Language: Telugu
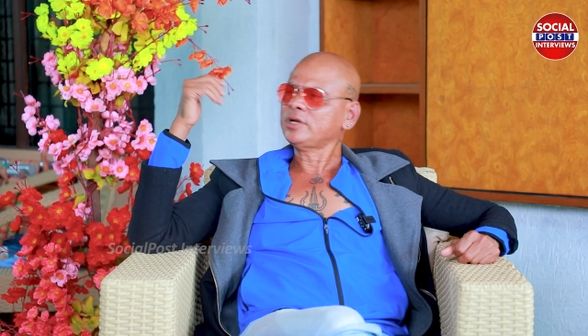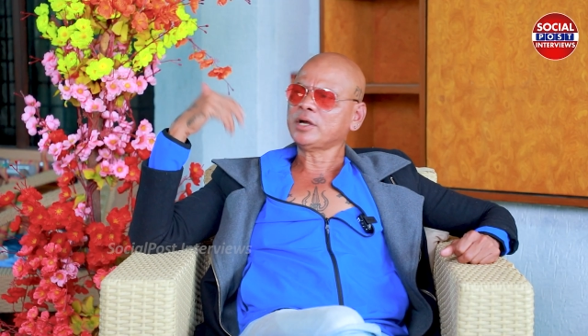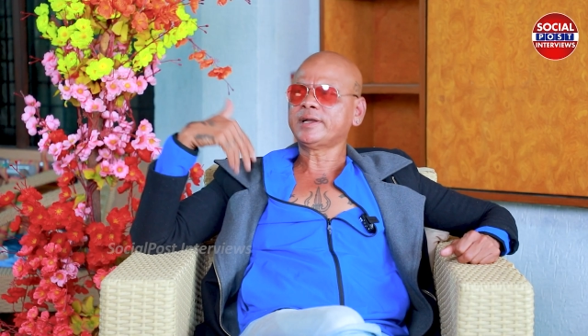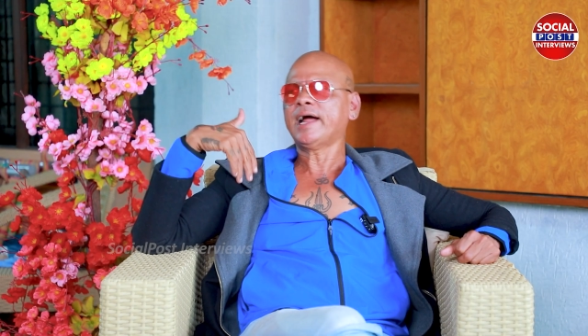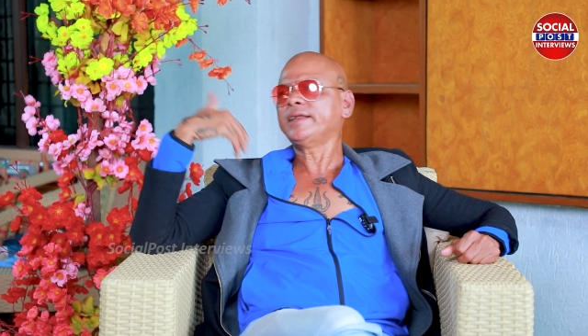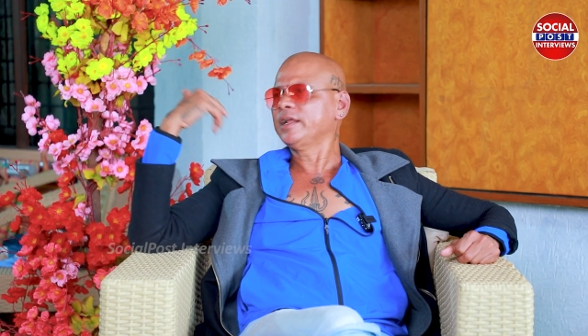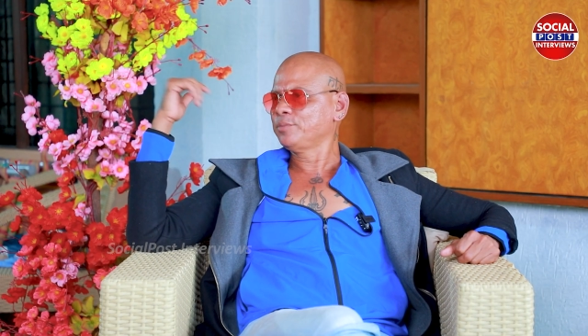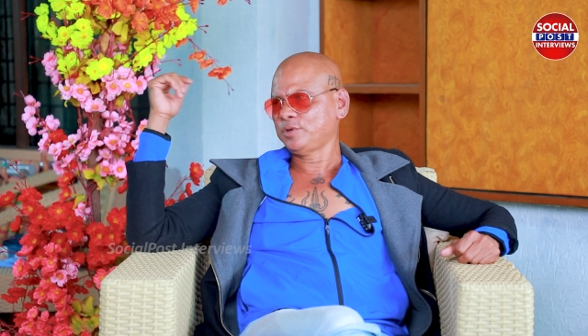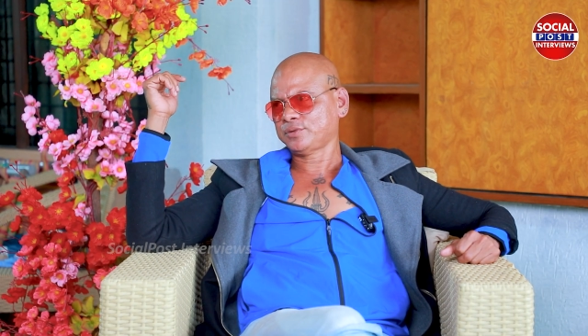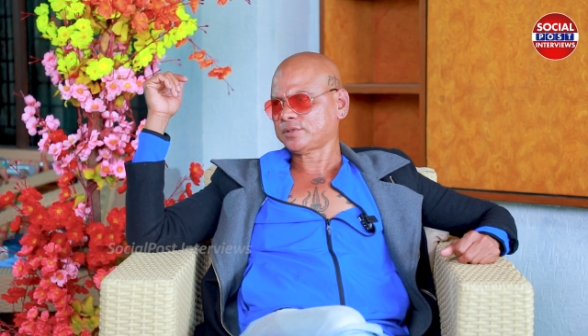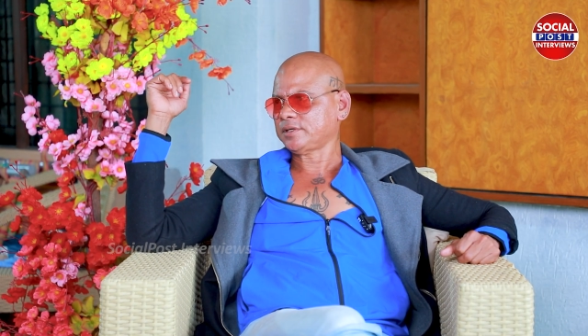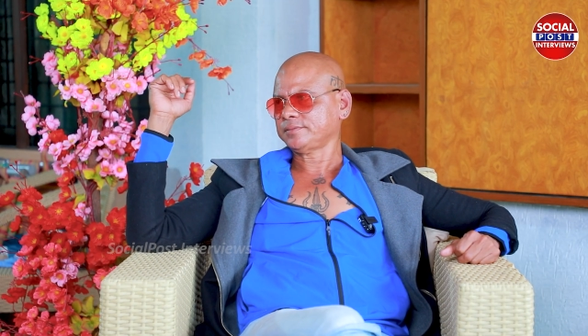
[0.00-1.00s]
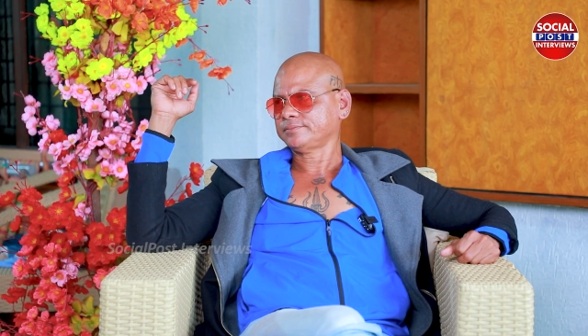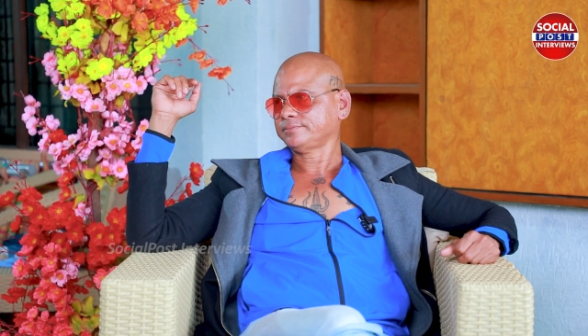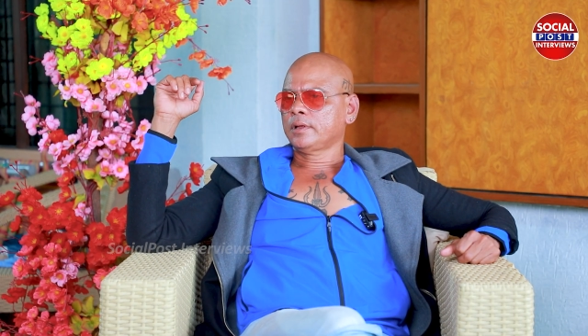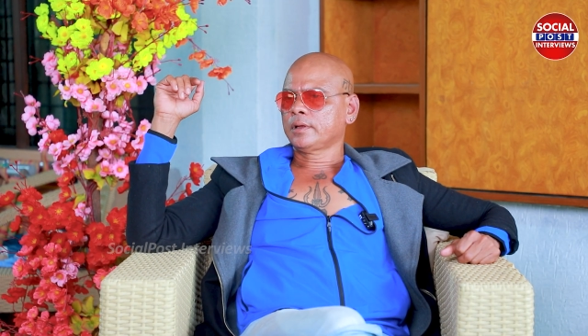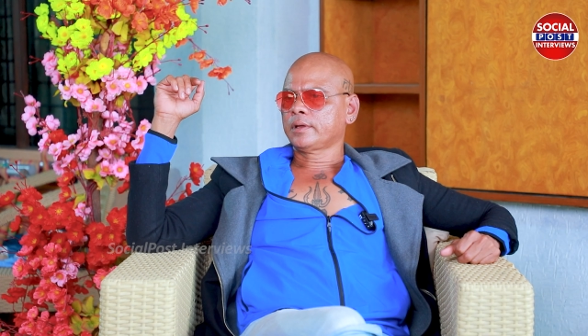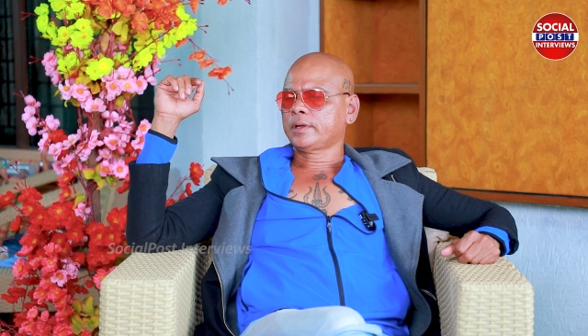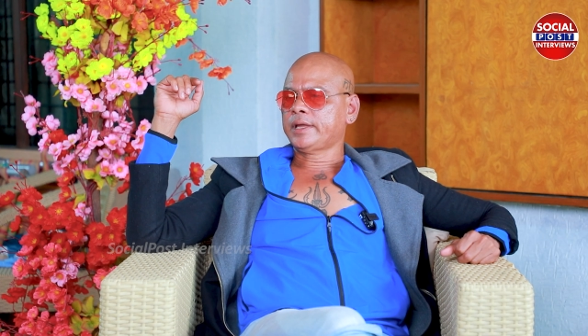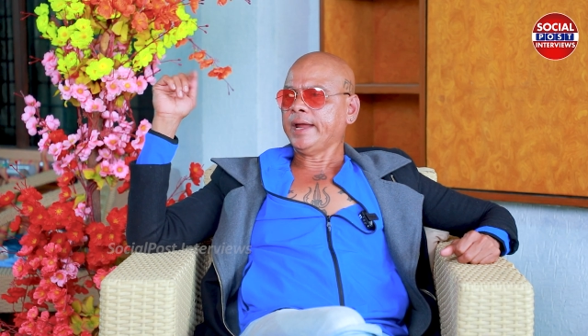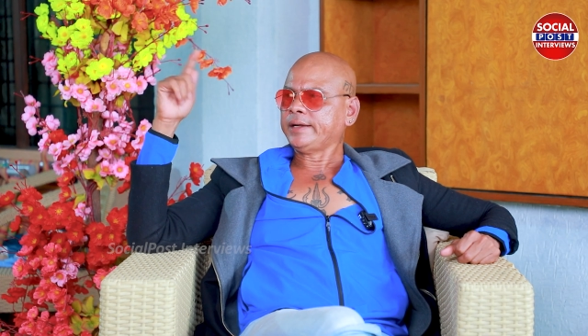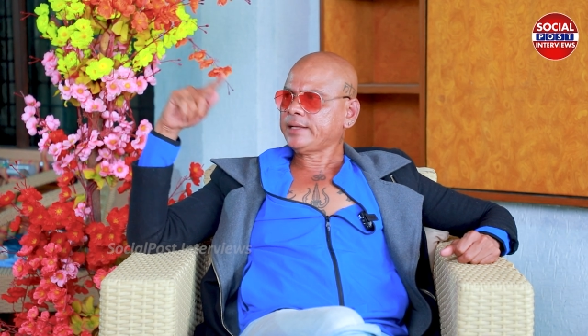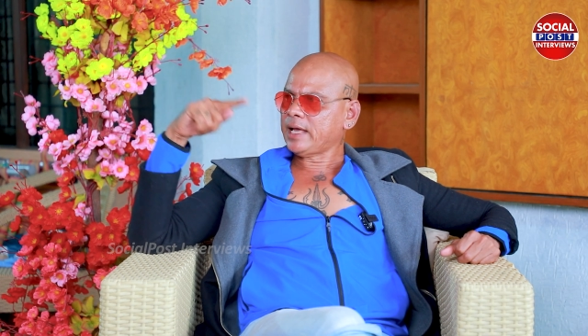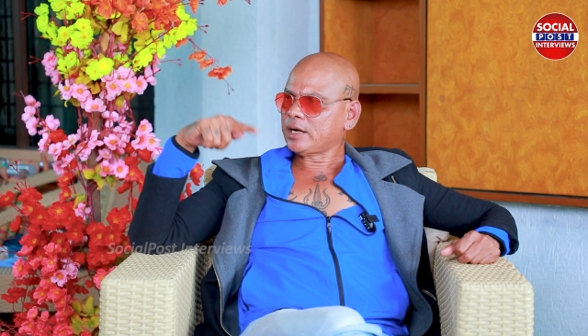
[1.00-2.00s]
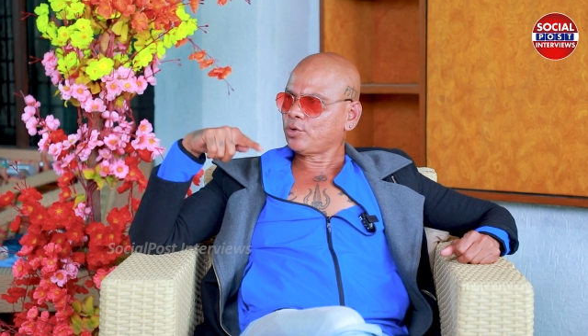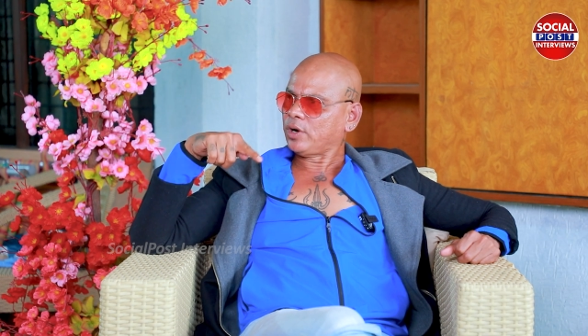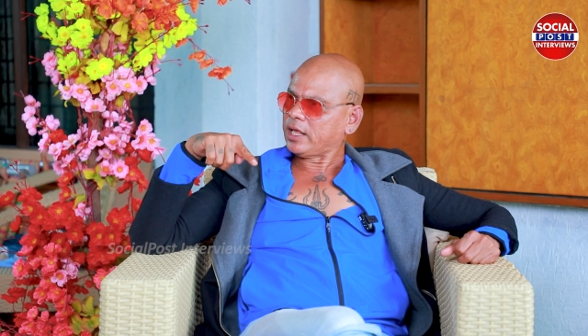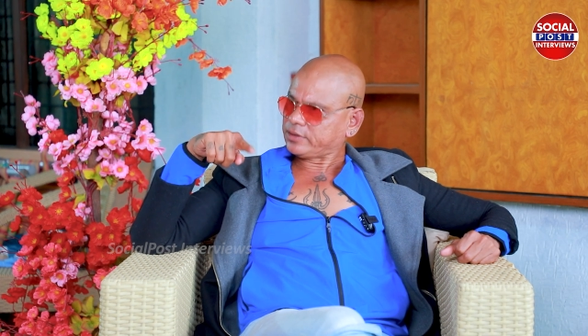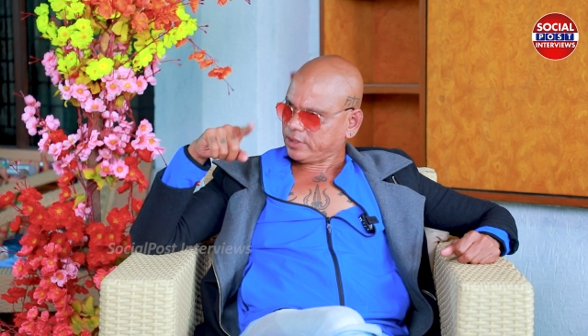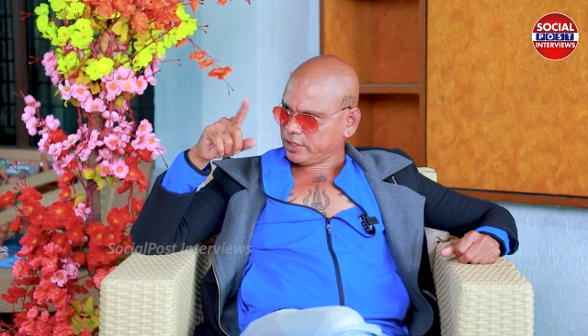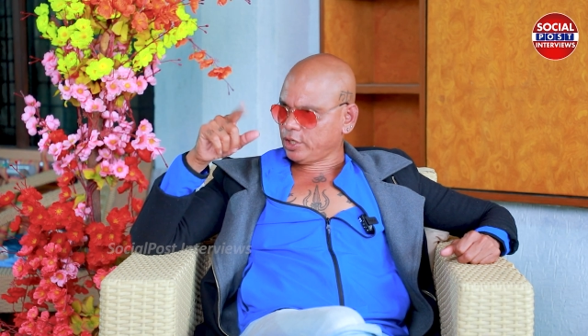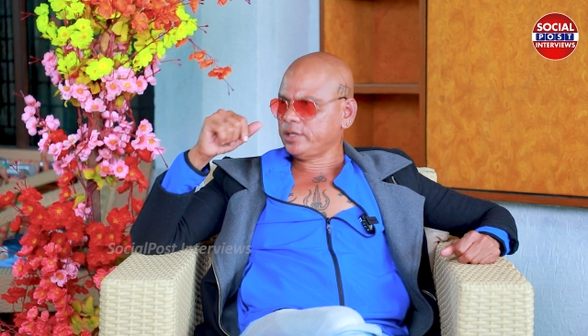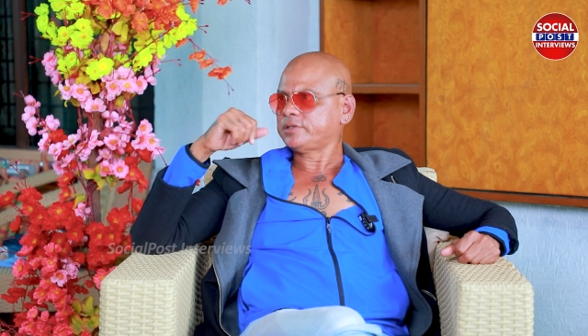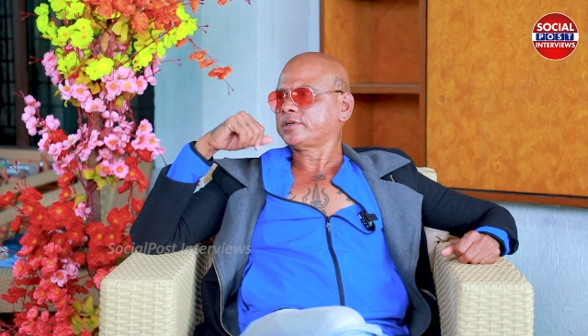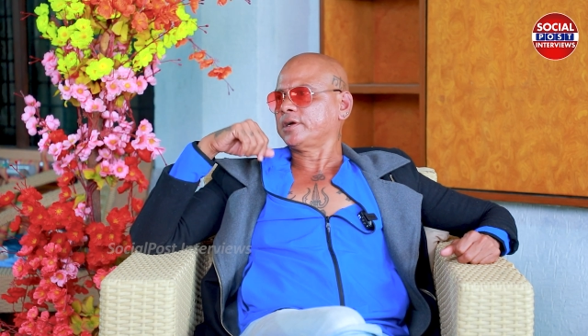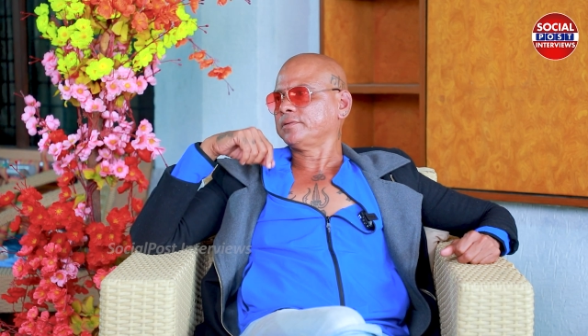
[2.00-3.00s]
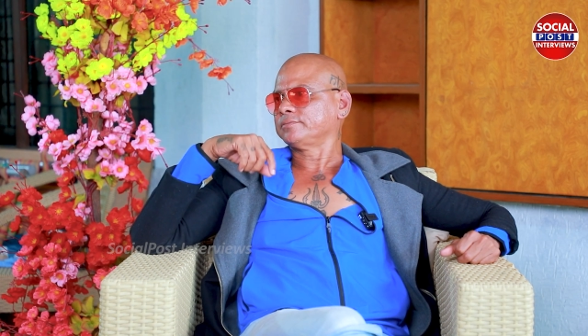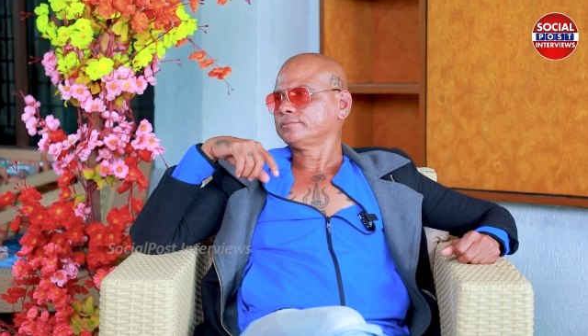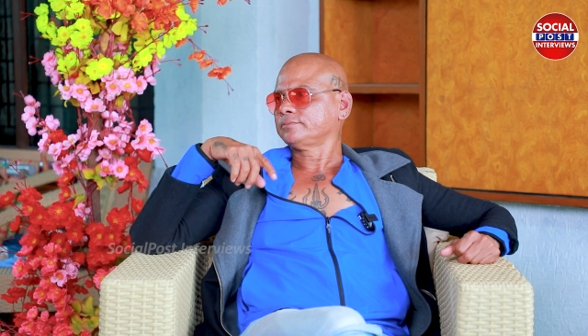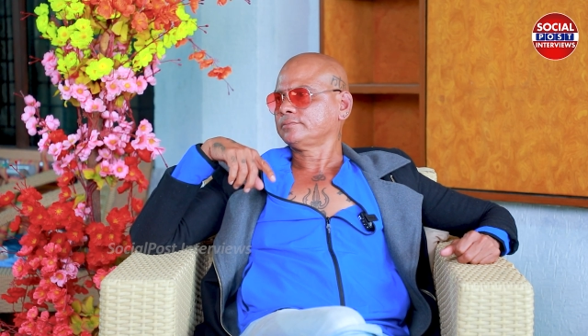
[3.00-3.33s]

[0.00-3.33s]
నన్ను డాడీ అని పిలుస్తాడు కేటీఆర్ కూడా అతనికి ఇల్లు ఇచ్చాడు